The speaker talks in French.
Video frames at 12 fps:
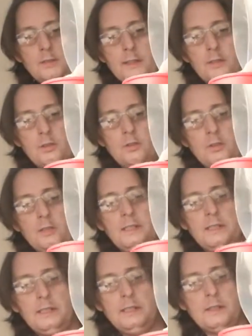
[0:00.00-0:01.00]
Donc là, tu
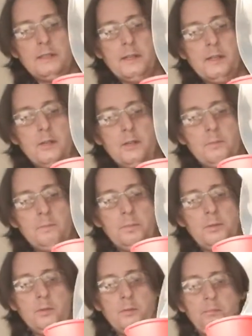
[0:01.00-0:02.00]
sais encore un
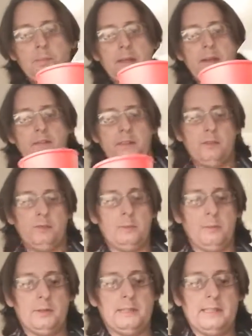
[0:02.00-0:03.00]
peu. Parfait, je veux
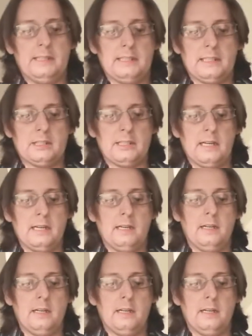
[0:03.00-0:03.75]
pas que ça exagère.